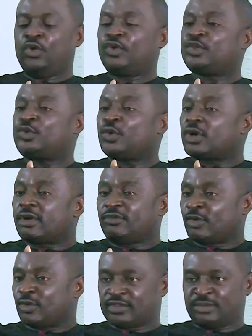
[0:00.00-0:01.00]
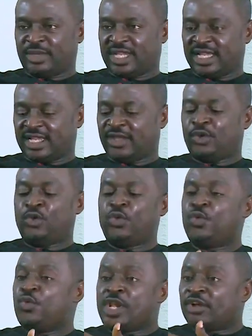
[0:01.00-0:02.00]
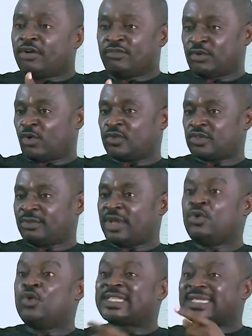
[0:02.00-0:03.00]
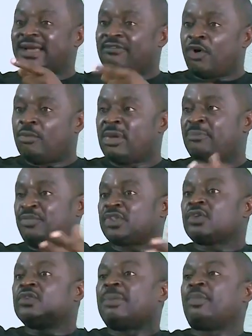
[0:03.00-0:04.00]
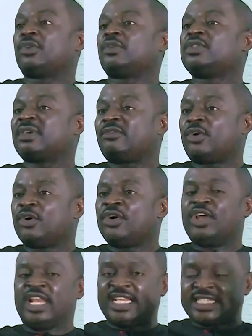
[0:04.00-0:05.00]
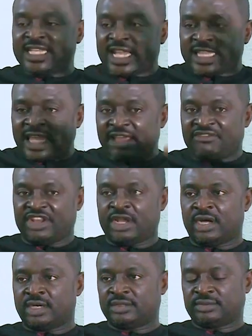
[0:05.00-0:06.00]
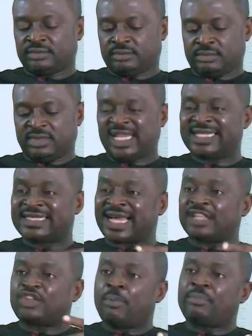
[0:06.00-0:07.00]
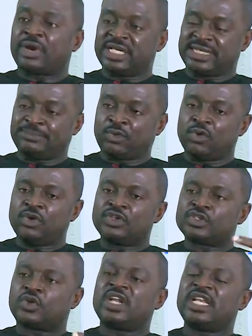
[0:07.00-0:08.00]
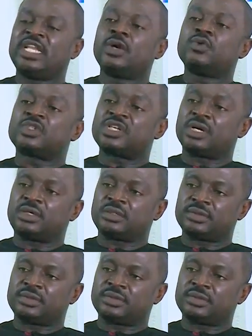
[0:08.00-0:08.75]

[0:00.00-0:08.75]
le sucre que vous consommez, l'huile que vous consommez, le savon même, puisque nous importons le savon, les intervenants, les acteurs principaux sont les négociants.